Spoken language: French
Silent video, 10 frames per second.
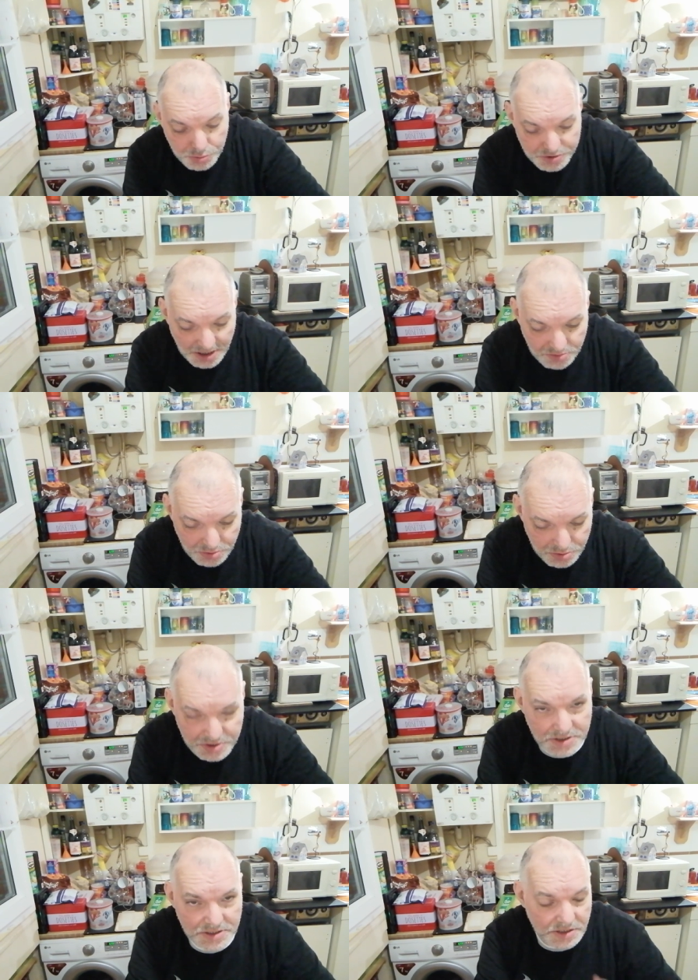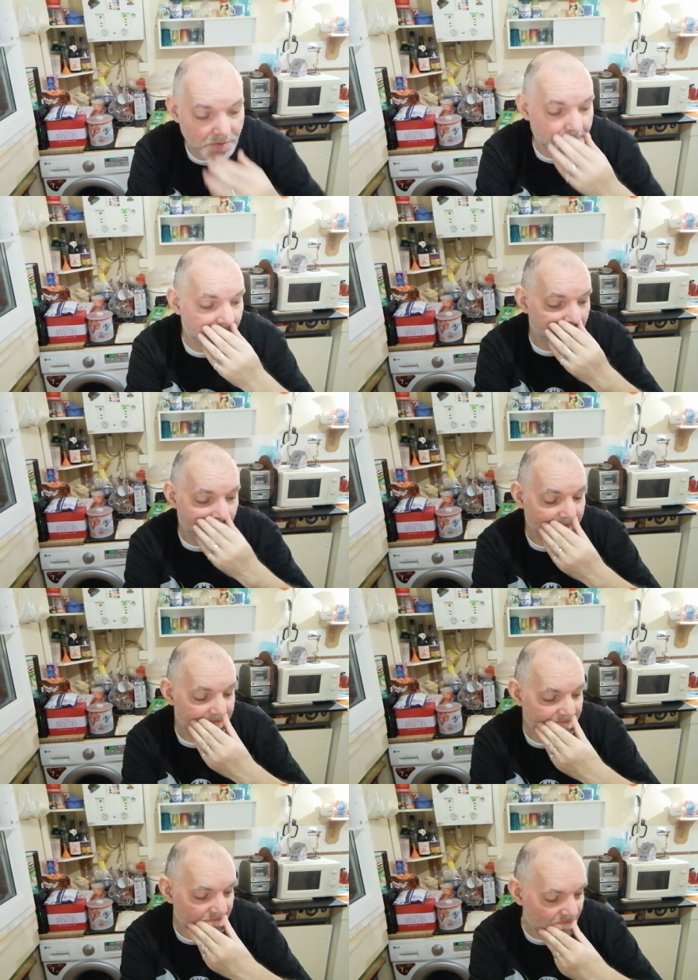du carton et tout, c'est exactement pareil.
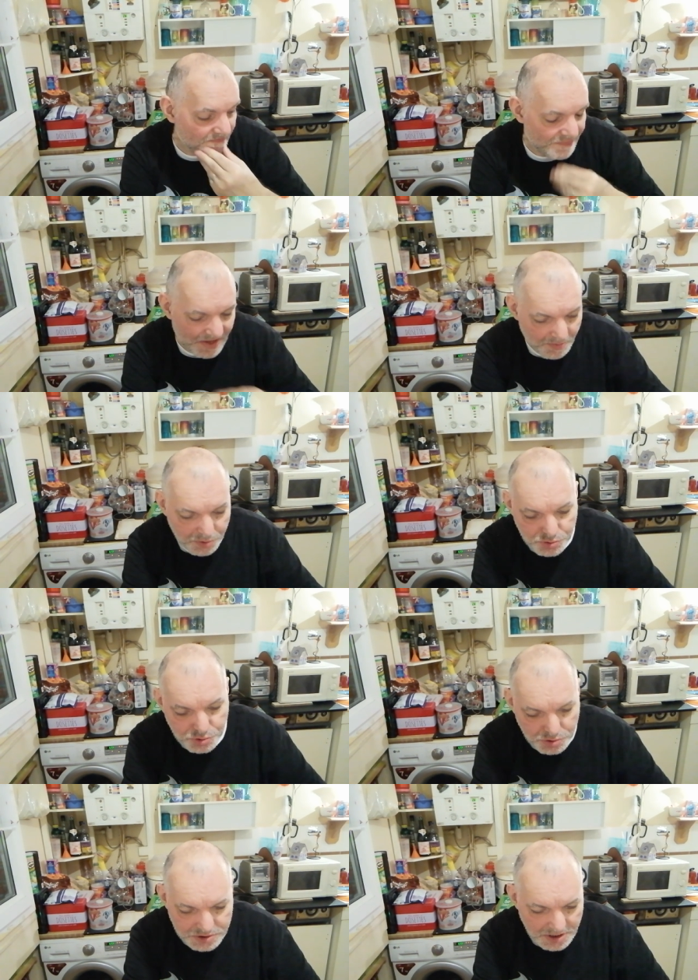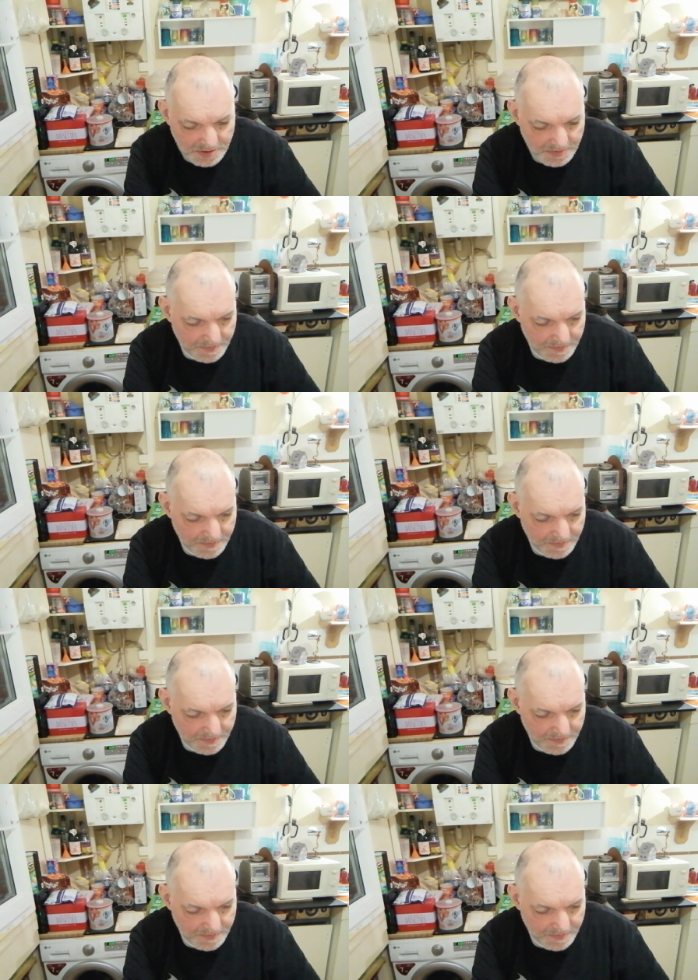On prend toujours ça.